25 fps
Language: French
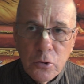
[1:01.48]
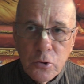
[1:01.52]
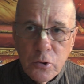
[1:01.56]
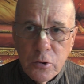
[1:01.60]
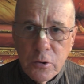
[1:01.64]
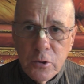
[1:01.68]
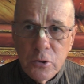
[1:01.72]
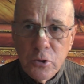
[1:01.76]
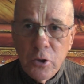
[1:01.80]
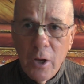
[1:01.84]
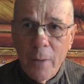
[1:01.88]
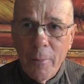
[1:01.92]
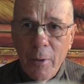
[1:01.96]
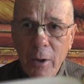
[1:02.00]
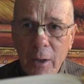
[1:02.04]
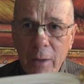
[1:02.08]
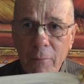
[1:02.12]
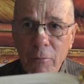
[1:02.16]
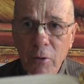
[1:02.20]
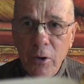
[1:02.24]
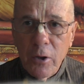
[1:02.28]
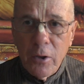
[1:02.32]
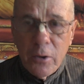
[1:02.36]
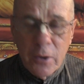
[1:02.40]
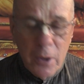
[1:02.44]
ici, j'ai la
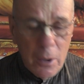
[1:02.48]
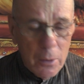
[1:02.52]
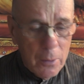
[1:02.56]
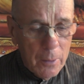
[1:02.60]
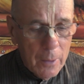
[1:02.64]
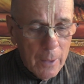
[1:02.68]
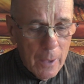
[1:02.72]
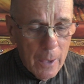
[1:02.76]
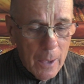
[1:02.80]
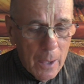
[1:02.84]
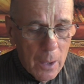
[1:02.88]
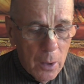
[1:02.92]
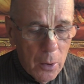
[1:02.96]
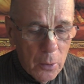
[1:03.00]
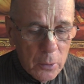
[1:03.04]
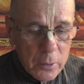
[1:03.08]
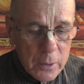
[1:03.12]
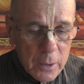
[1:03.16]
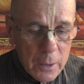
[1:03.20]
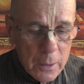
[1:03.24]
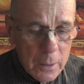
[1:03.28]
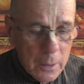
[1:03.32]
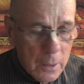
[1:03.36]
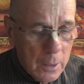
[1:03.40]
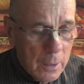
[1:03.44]
Bhagavad Gita. OK?
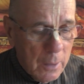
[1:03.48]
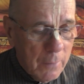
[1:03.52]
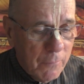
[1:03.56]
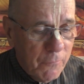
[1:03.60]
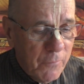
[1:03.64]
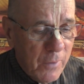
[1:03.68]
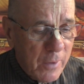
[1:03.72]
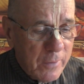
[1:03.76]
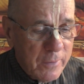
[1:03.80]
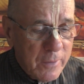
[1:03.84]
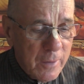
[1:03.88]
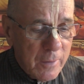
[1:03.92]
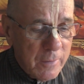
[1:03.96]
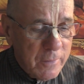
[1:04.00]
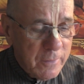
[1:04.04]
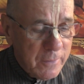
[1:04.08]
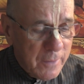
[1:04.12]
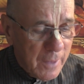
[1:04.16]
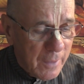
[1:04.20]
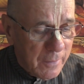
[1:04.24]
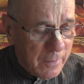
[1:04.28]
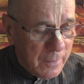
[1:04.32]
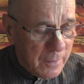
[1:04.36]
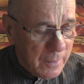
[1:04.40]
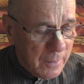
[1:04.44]
Verset
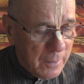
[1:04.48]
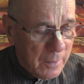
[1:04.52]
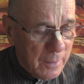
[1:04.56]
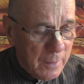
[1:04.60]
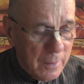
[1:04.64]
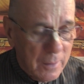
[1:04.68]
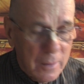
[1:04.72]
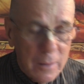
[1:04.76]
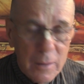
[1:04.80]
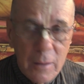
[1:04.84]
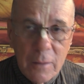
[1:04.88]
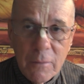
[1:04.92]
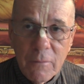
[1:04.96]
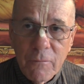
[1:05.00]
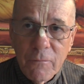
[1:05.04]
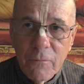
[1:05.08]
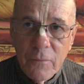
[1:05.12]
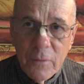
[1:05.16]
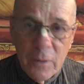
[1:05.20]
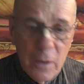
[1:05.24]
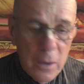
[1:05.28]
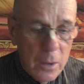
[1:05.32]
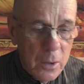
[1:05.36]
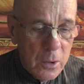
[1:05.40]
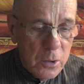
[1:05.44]
7...
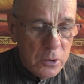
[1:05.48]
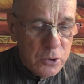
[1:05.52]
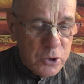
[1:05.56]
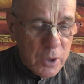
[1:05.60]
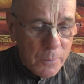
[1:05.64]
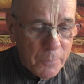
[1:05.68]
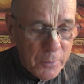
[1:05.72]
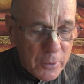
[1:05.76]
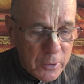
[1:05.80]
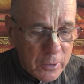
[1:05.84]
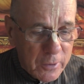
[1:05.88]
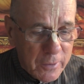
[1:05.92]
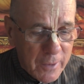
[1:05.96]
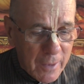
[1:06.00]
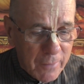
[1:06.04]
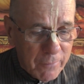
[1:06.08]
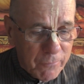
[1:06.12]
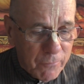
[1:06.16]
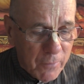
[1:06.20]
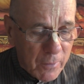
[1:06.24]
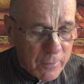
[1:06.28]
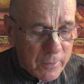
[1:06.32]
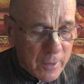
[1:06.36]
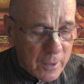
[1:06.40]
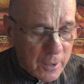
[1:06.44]
Euh, chapitre 7,
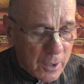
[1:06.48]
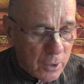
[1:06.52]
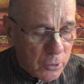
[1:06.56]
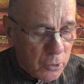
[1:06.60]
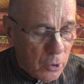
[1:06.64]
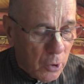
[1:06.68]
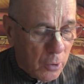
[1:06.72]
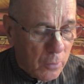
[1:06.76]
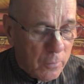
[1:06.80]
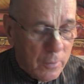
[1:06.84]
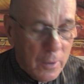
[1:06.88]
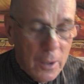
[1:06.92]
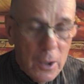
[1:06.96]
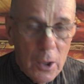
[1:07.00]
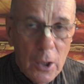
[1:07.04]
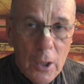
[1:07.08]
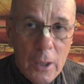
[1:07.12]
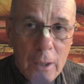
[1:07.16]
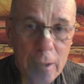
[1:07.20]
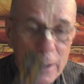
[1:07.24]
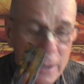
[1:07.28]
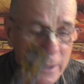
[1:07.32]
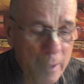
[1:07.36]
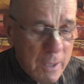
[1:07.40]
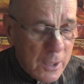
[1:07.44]
verset 14.
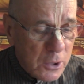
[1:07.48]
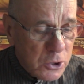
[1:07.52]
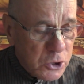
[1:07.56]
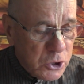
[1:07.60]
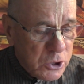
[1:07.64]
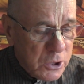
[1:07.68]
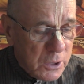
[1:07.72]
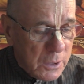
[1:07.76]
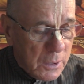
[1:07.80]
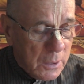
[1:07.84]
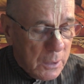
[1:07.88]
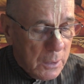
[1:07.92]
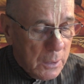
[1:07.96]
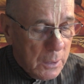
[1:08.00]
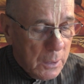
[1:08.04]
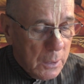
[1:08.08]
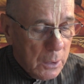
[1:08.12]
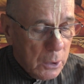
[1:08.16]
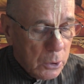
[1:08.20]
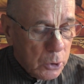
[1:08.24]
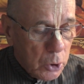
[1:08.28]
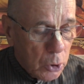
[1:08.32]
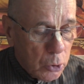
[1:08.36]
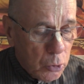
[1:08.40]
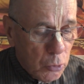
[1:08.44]
L'énergie
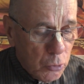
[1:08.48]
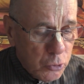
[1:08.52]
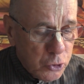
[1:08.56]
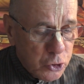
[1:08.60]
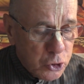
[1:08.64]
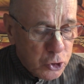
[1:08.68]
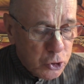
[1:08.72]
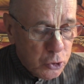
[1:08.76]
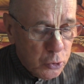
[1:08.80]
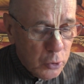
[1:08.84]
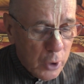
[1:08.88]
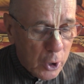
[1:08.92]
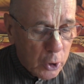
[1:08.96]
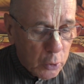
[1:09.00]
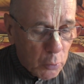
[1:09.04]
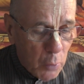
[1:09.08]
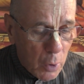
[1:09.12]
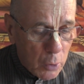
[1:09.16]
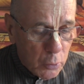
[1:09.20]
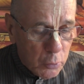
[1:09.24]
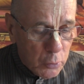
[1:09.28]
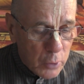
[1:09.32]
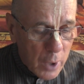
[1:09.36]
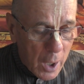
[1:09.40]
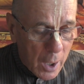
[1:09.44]
que constituent les
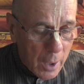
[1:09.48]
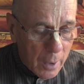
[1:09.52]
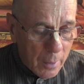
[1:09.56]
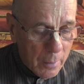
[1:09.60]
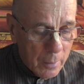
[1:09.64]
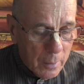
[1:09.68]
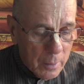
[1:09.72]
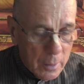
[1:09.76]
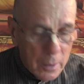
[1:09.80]
trois gunas,